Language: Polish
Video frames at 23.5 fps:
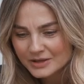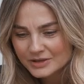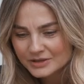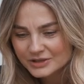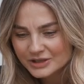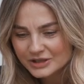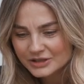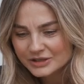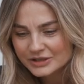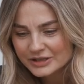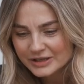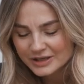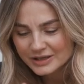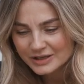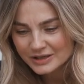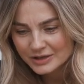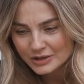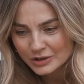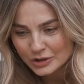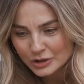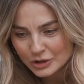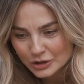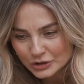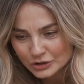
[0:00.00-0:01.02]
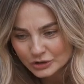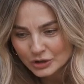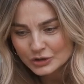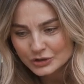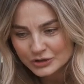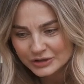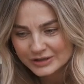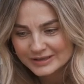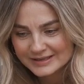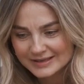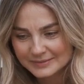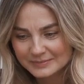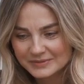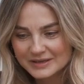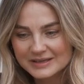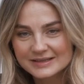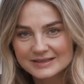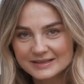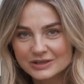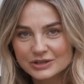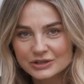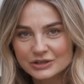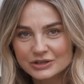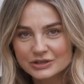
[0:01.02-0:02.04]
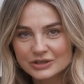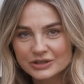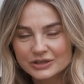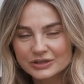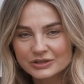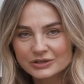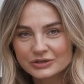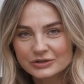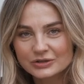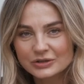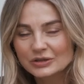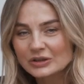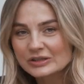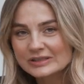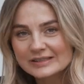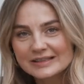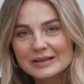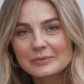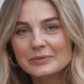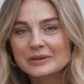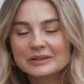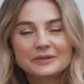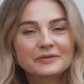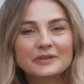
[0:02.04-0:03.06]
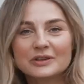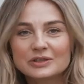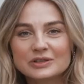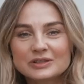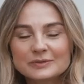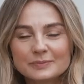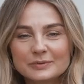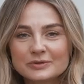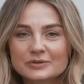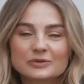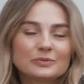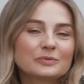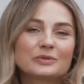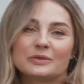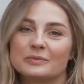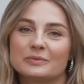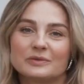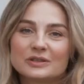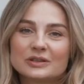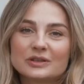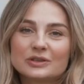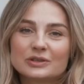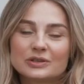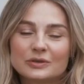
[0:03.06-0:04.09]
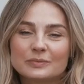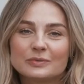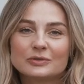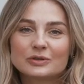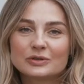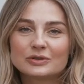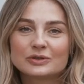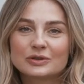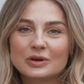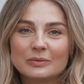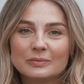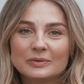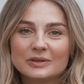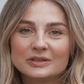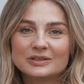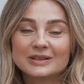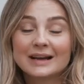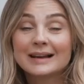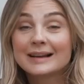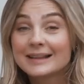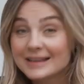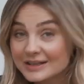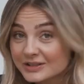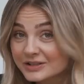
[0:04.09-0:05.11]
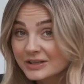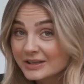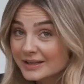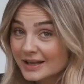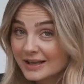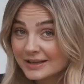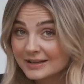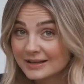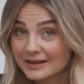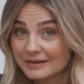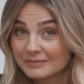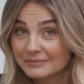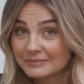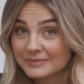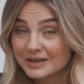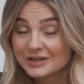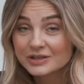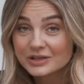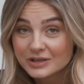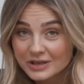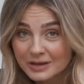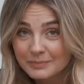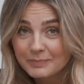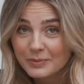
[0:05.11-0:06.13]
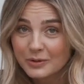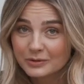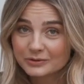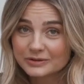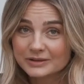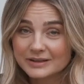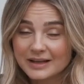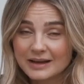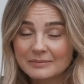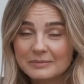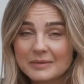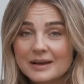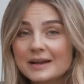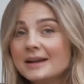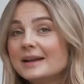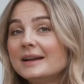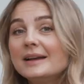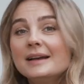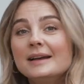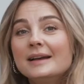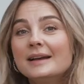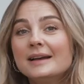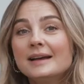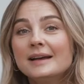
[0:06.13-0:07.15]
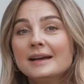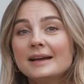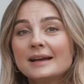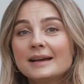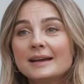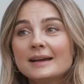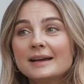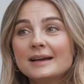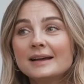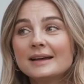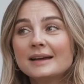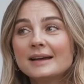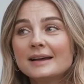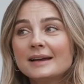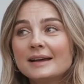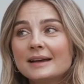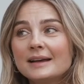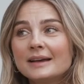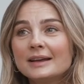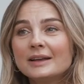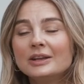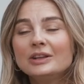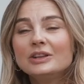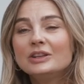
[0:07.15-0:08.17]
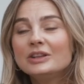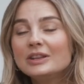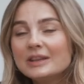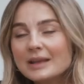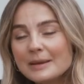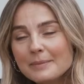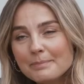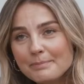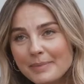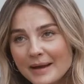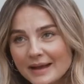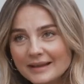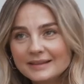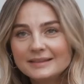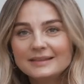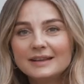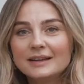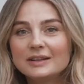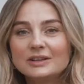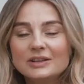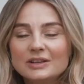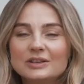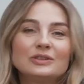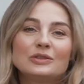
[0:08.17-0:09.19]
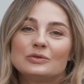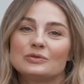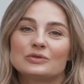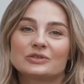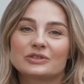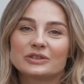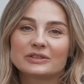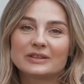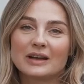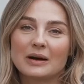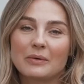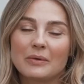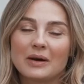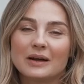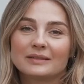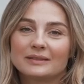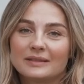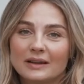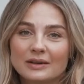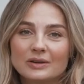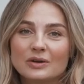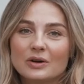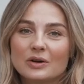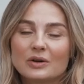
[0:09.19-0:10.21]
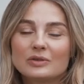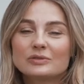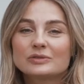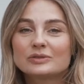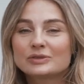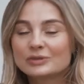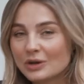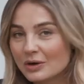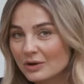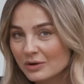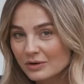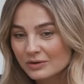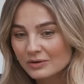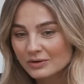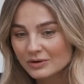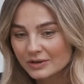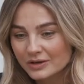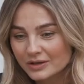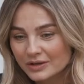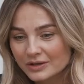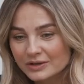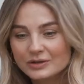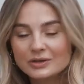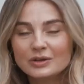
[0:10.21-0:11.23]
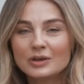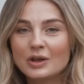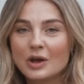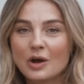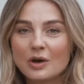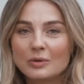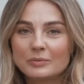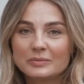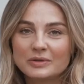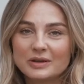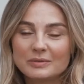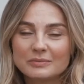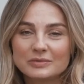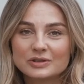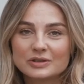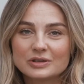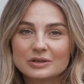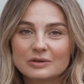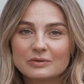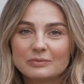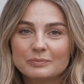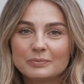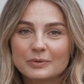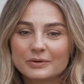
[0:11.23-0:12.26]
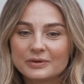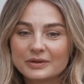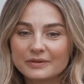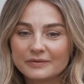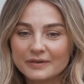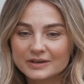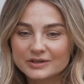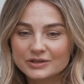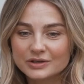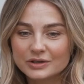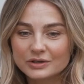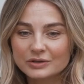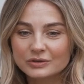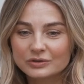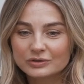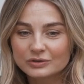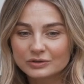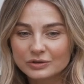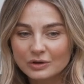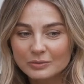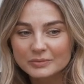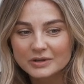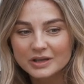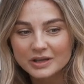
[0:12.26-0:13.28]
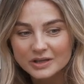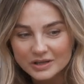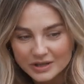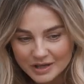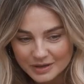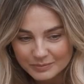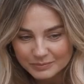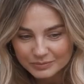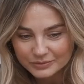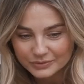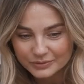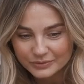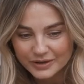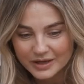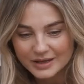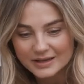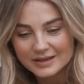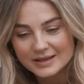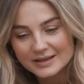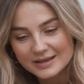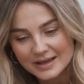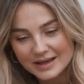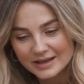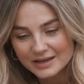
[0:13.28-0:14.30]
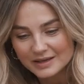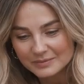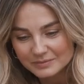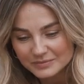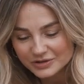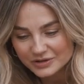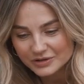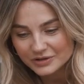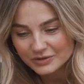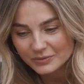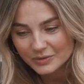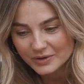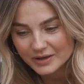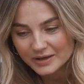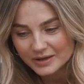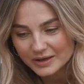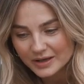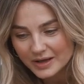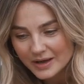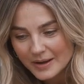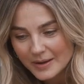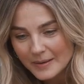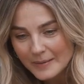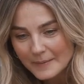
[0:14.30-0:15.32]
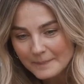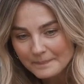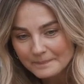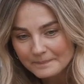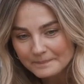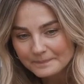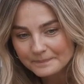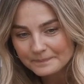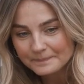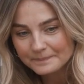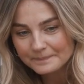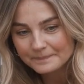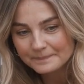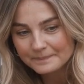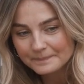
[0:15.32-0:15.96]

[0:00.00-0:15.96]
że jeśli ktoś chce mnie zniszczyć, to to jest najłatwiejszy sposób, żeby, żeby to zrobić. Ale ja się nie dam, ja się nie poddam yy, i nie będę nigdy już czytała tego, co inni o mnie myślą, ponieważ to mnie nie buduje, nie daje mi siły yy,